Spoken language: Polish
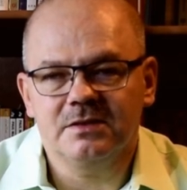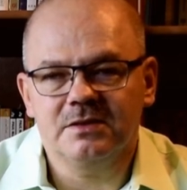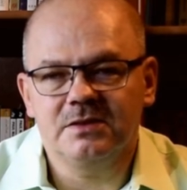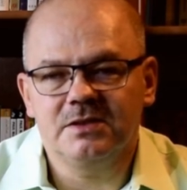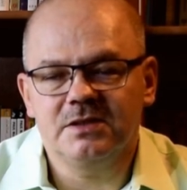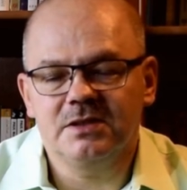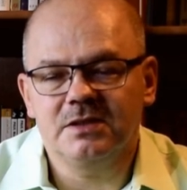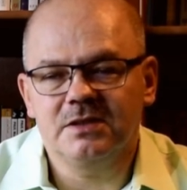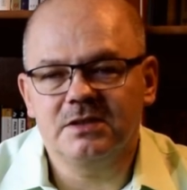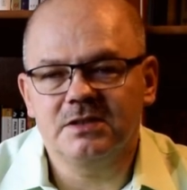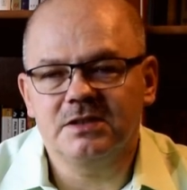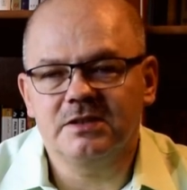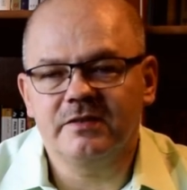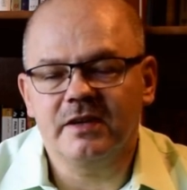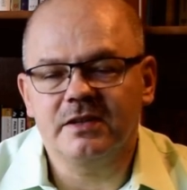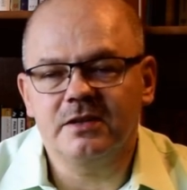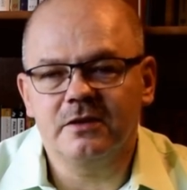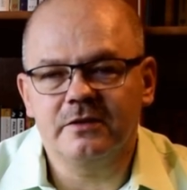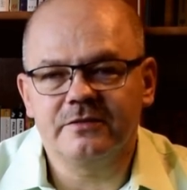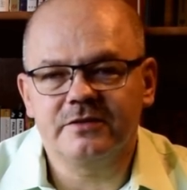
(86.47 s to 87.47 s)
gdzie
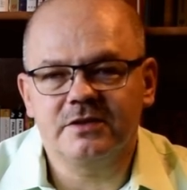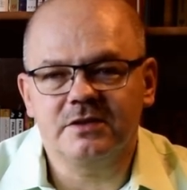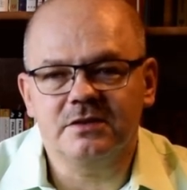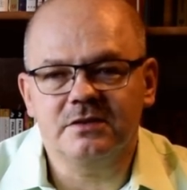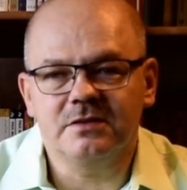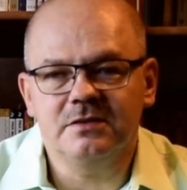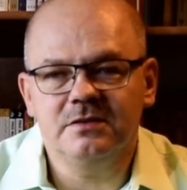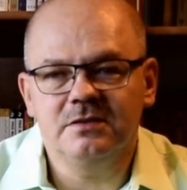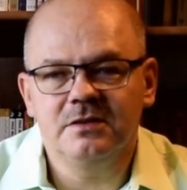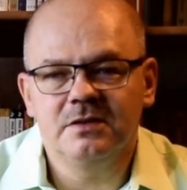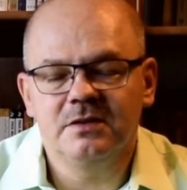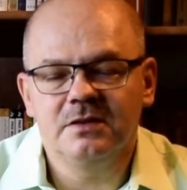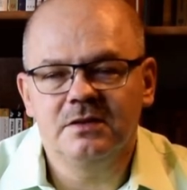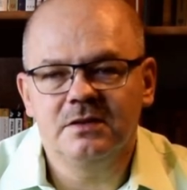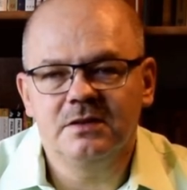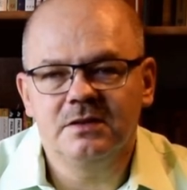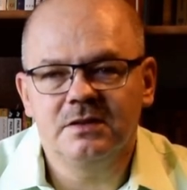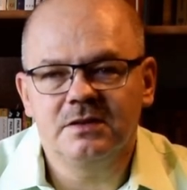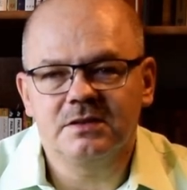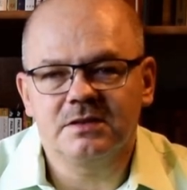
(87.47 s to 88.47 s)
zwiadowcy
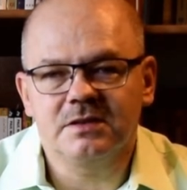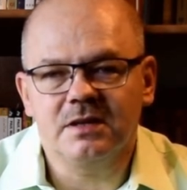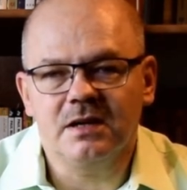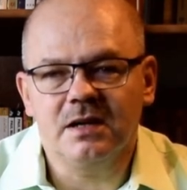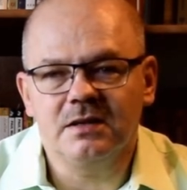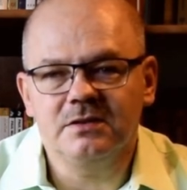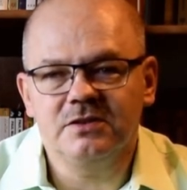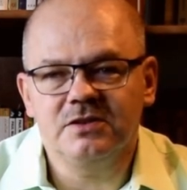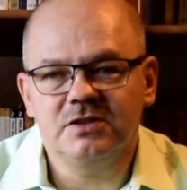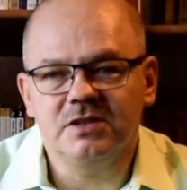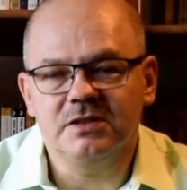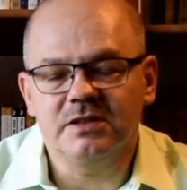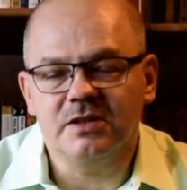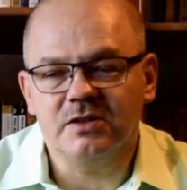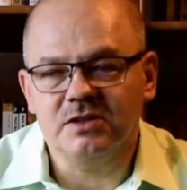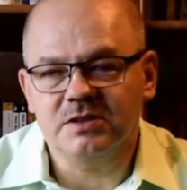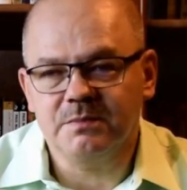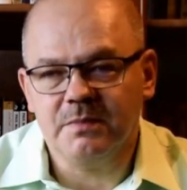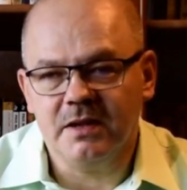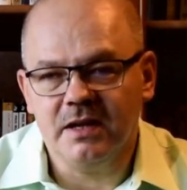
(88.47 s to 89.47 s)
starali się nie
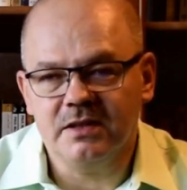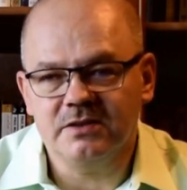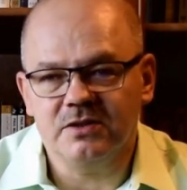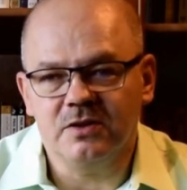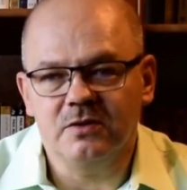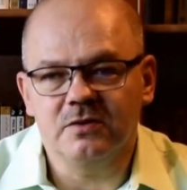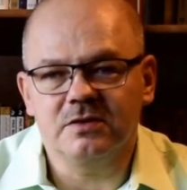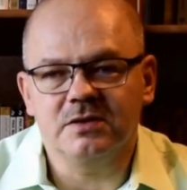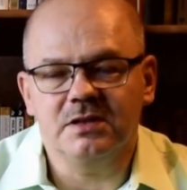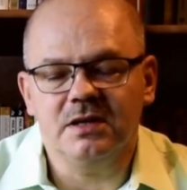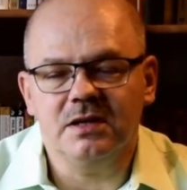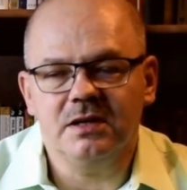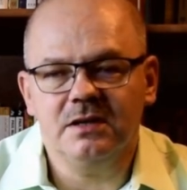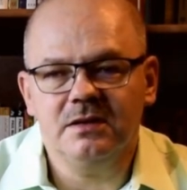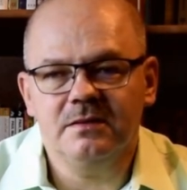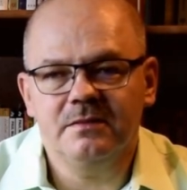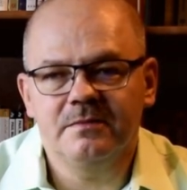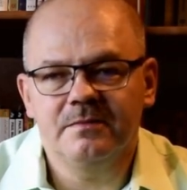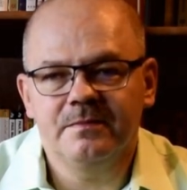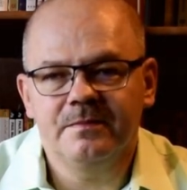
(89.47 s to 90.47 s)
rozpalać
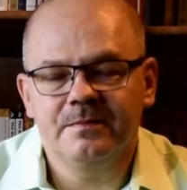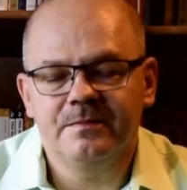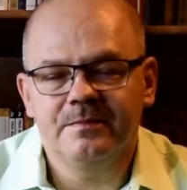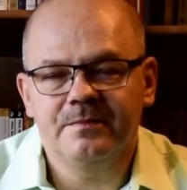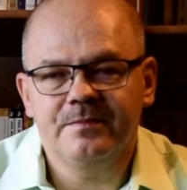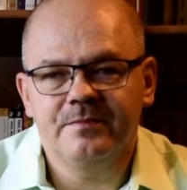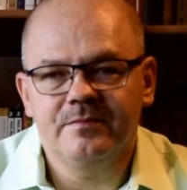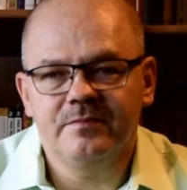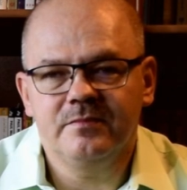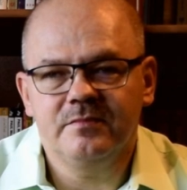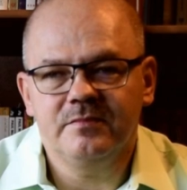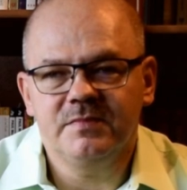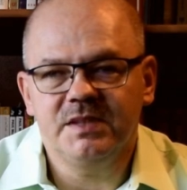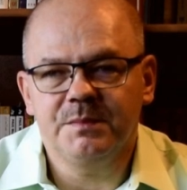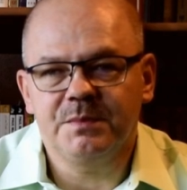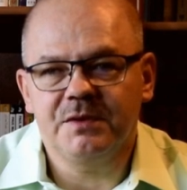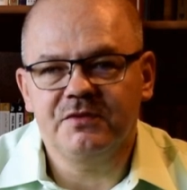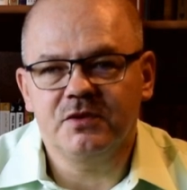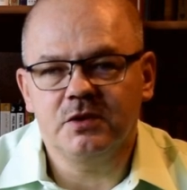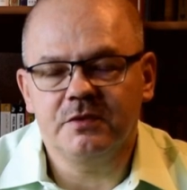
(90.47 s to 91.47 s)
ognia,
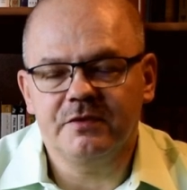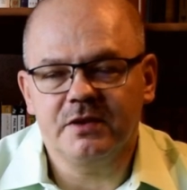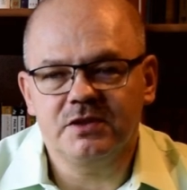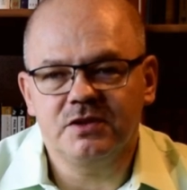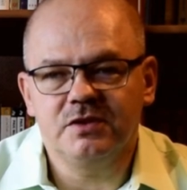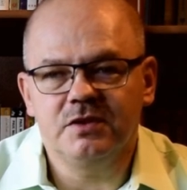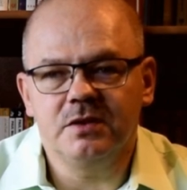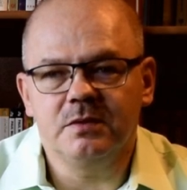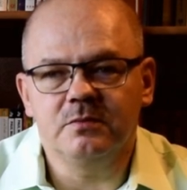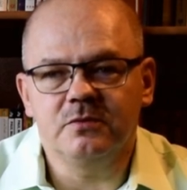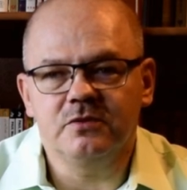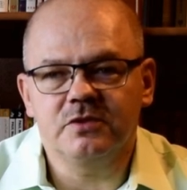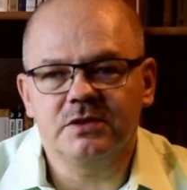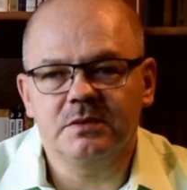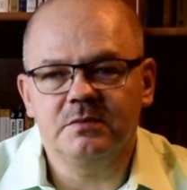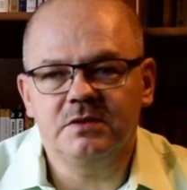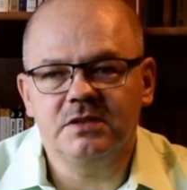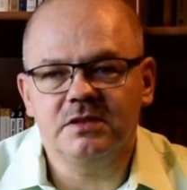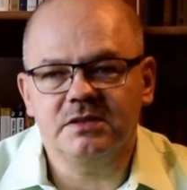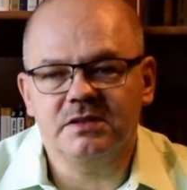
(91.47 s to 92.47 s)
nie powodować dymu,
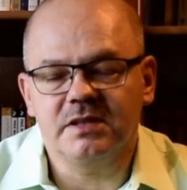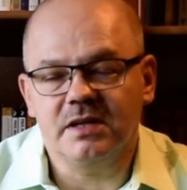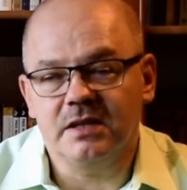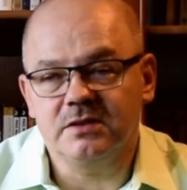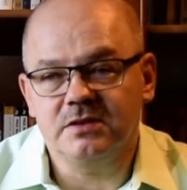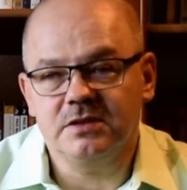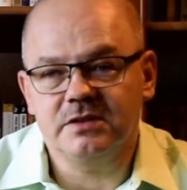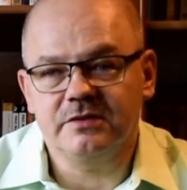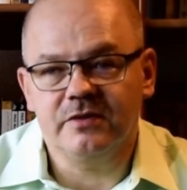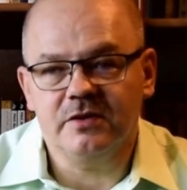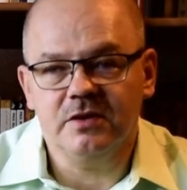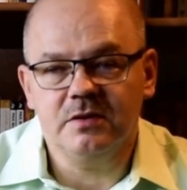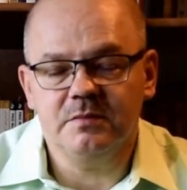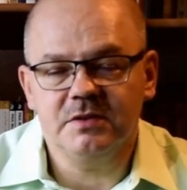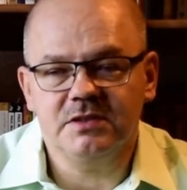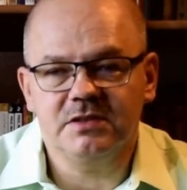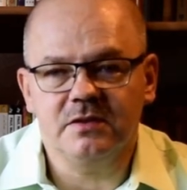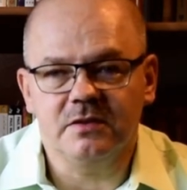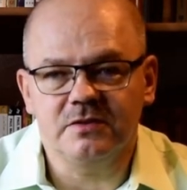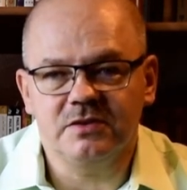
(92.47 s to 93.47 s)
żeby nie zdradzić swojej
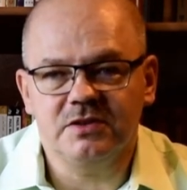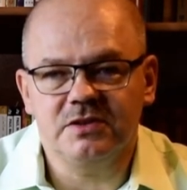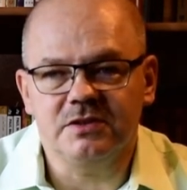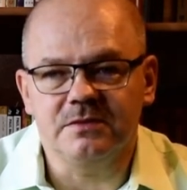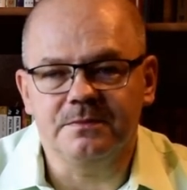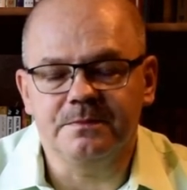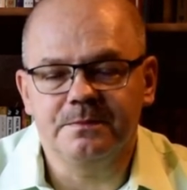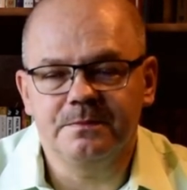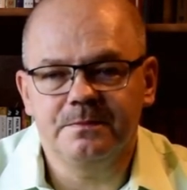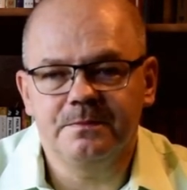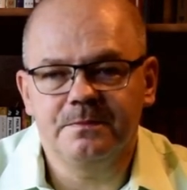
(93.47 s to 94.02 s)
obecności.